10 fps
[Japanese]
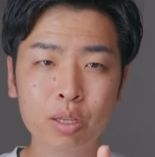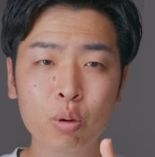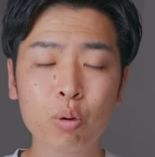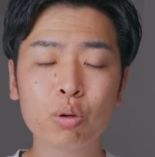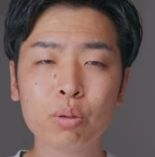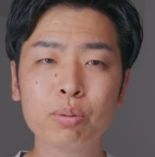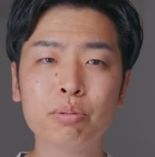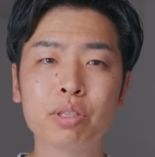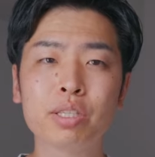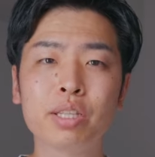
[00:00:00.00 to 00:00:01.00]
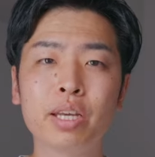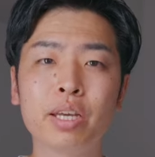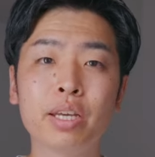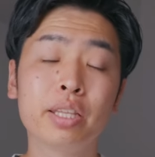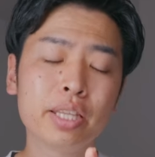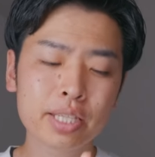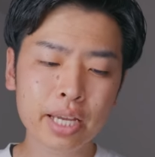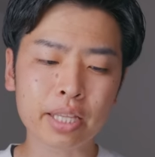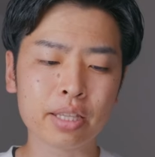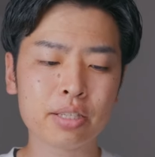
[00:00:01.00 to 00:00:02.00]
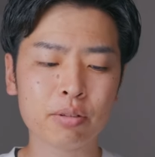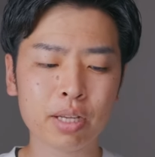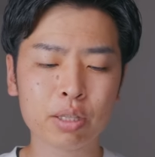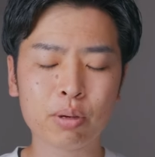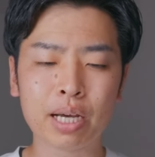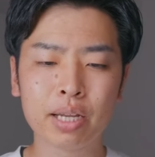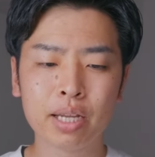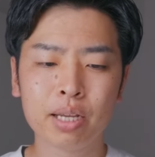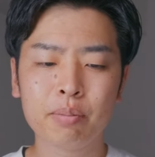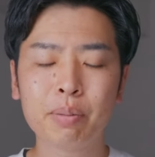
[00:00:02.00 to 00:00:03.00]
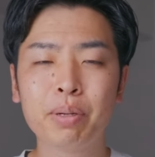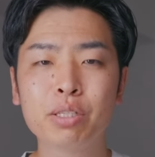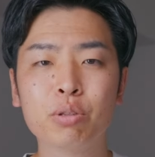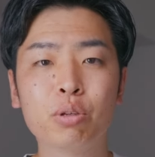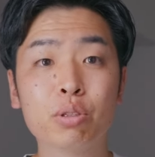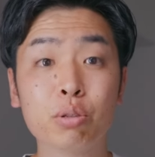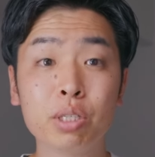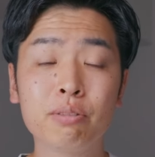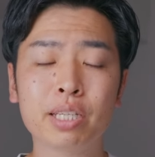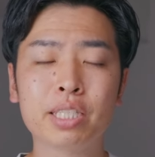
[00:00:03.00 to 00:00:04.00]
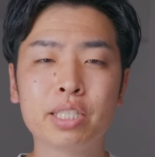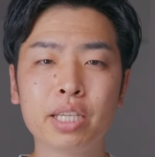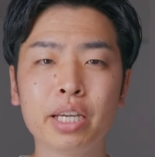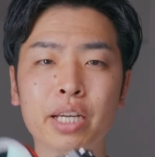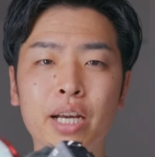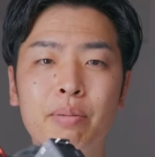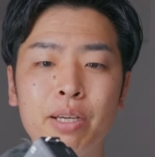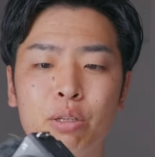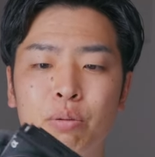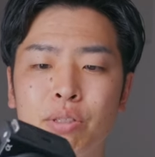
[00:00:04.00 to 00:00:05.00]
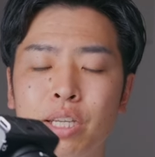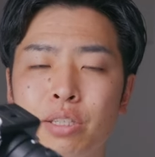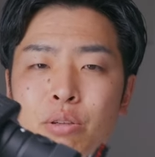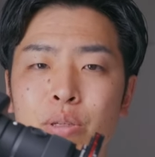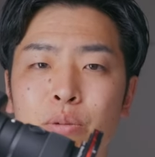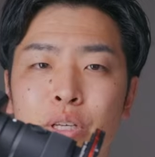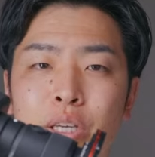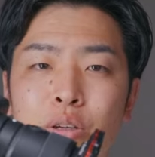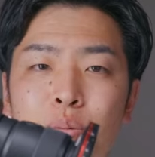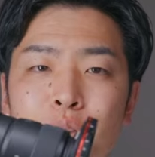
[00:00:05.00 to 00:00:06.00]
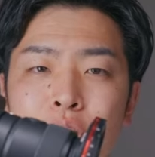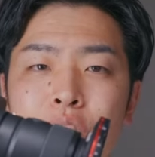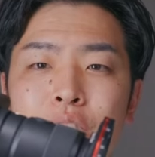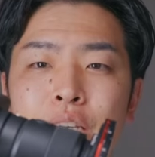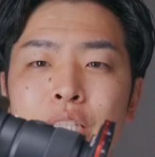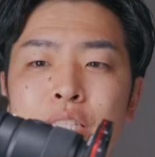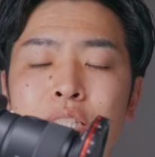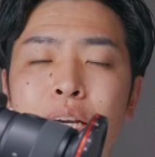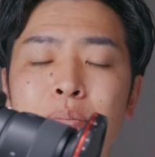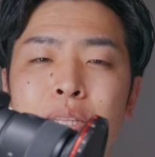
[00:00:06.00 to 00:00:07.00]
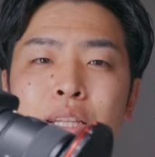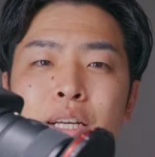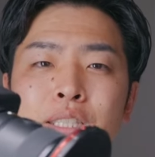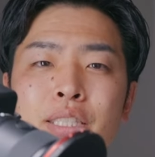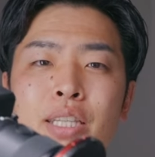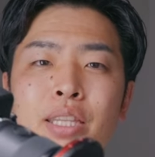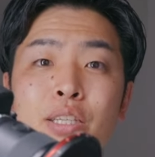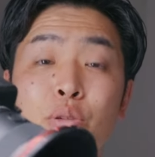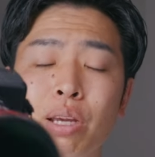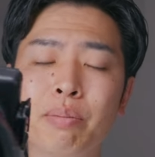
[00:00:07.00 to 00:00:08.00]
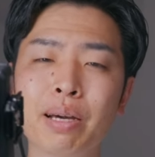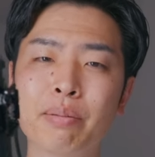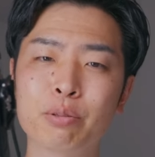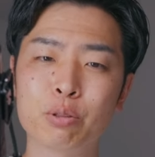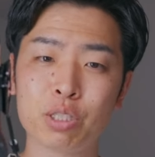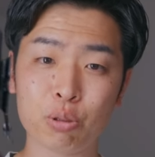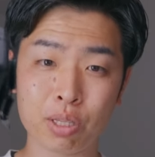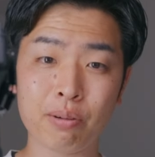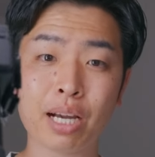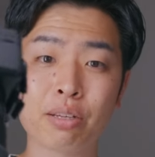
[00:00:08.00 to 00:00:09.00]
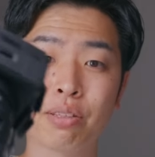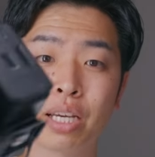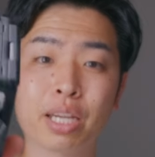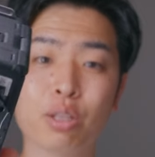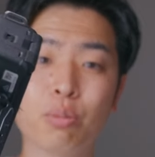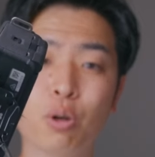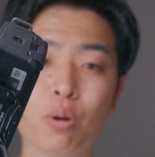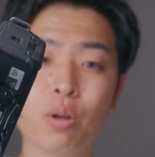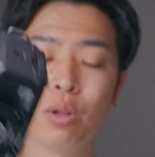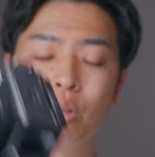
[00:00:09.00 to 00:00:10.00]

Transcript: ここの部分ですねデザインですよねあとはまあ、やっぱりそのソニーはちっちゃいからマイクロフォーサーズよりも結局ボディちっちゃいしいいなみたいな感じになってそれはまあもちろんねわかるんだけれども